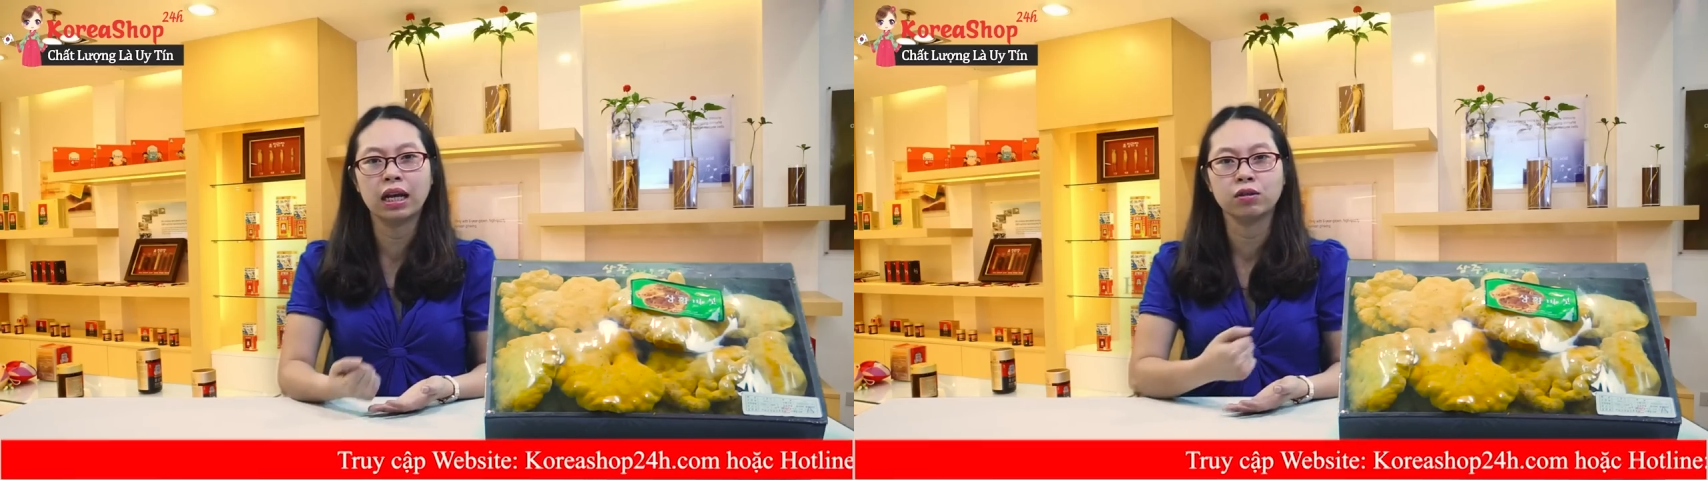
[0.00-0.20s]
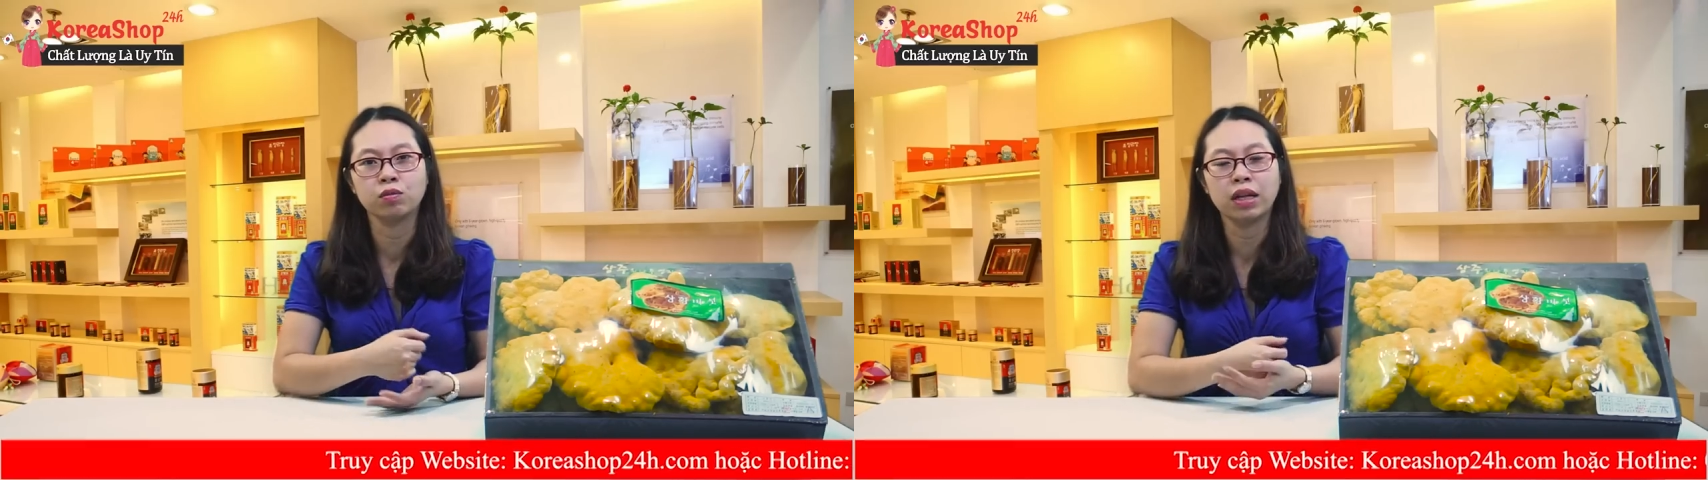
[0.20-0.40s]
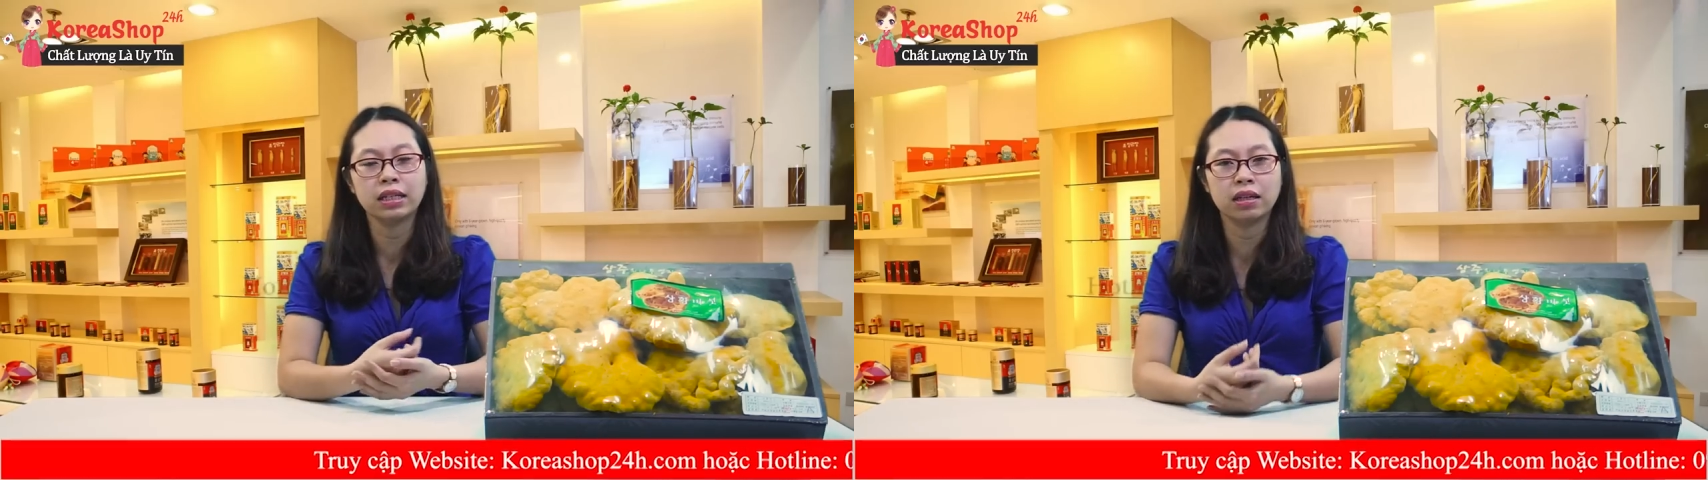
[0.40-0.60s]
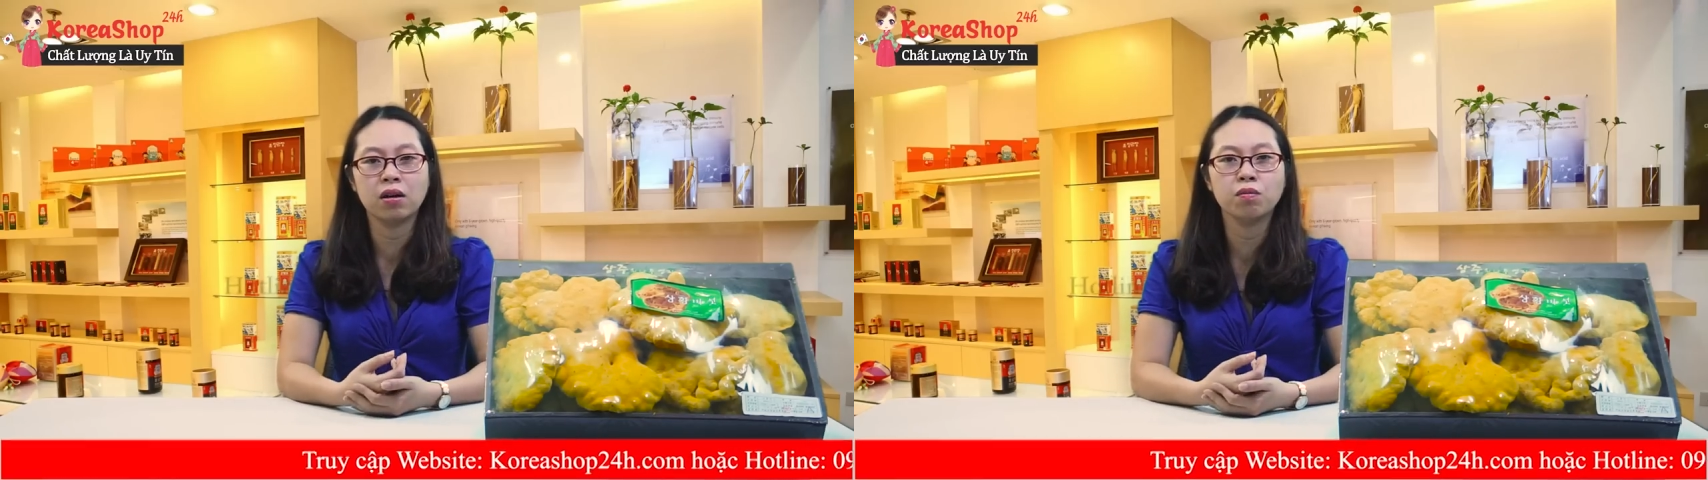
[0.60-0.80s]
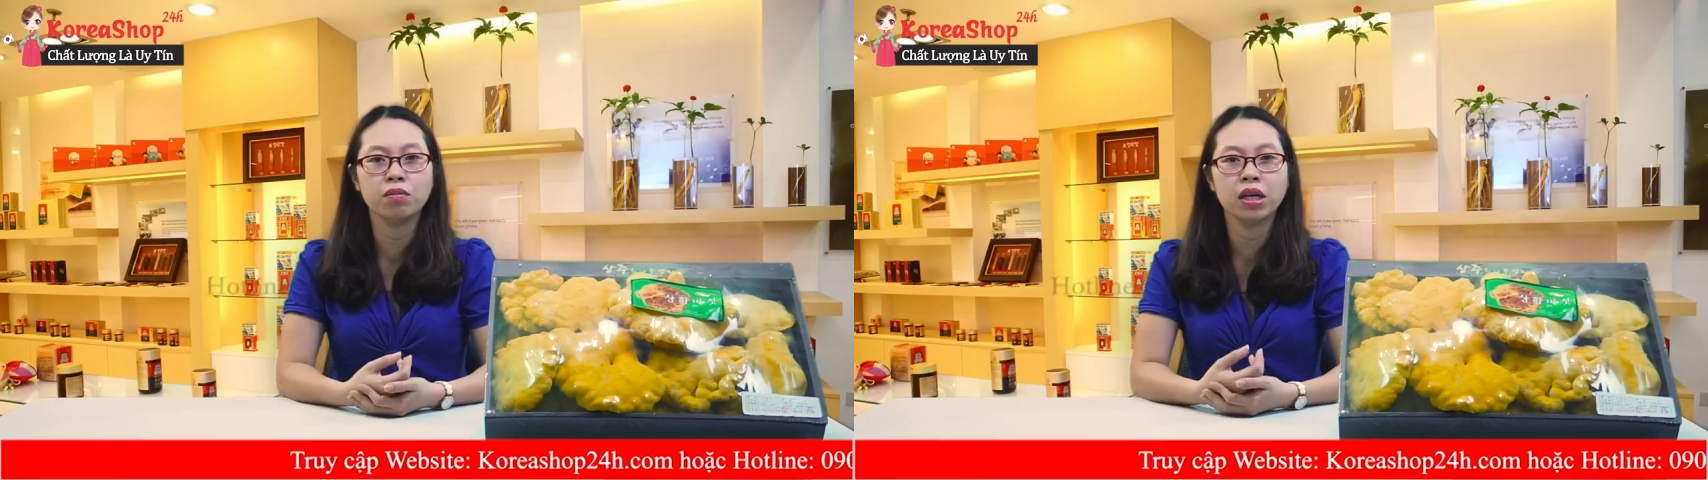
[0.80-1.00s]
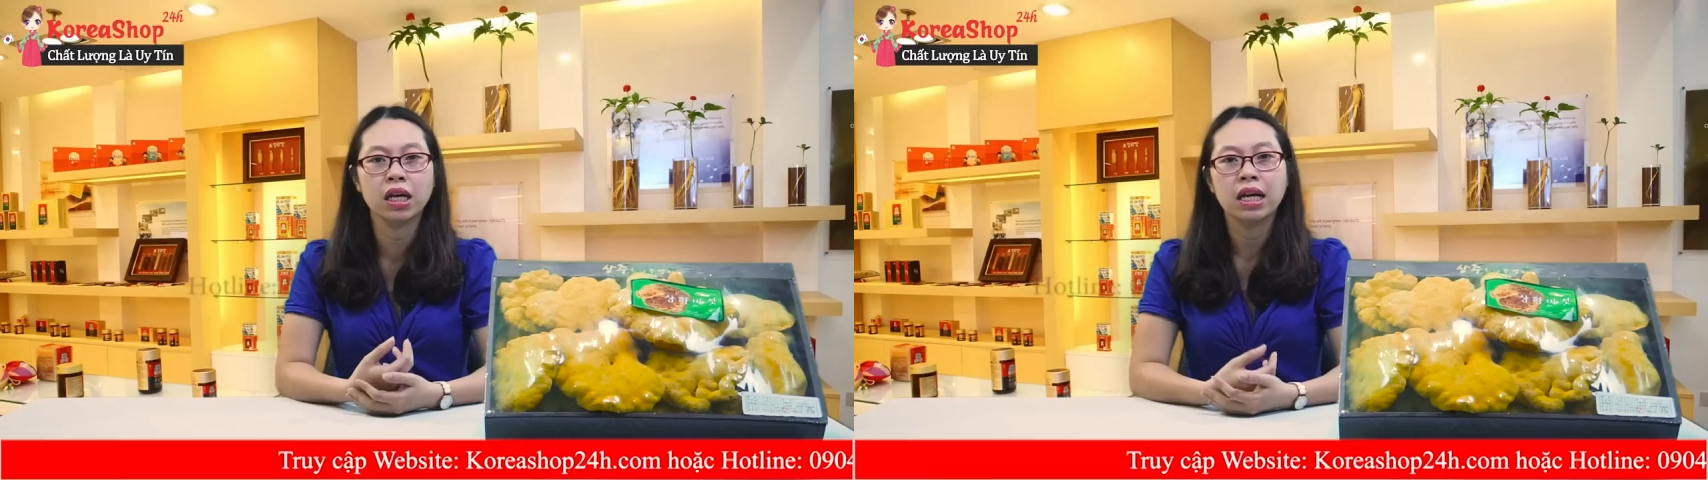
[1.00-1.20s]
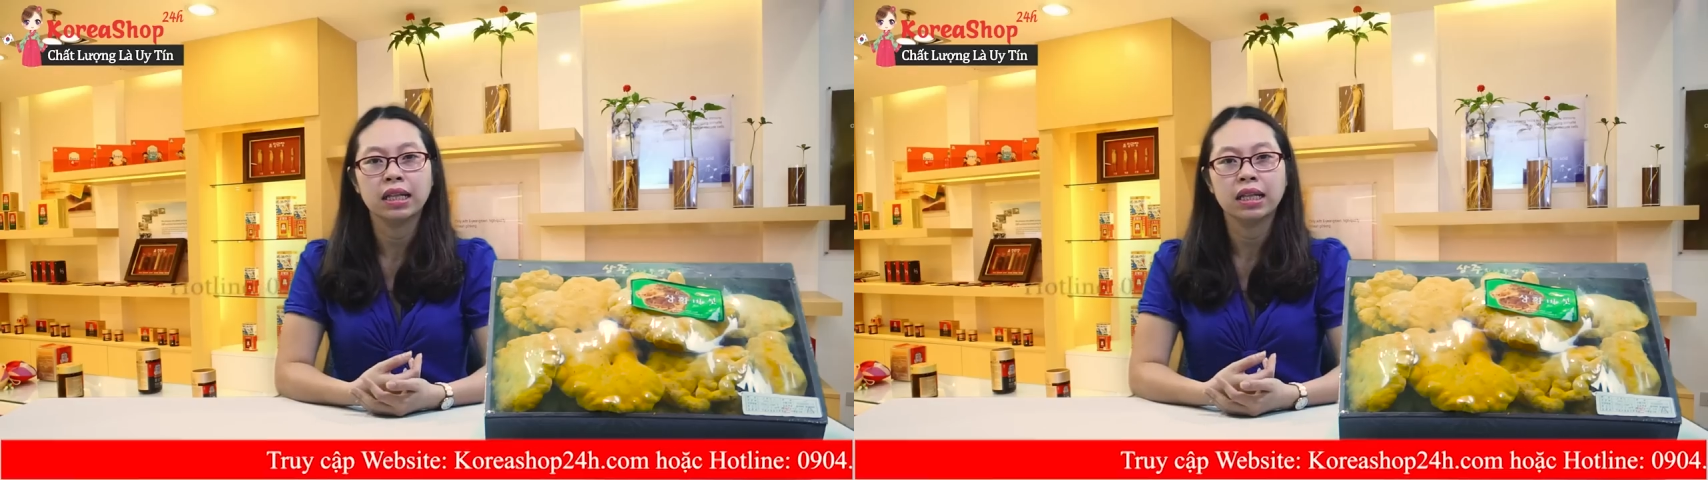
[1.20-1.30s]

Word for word: là chúng ta sẽ không bị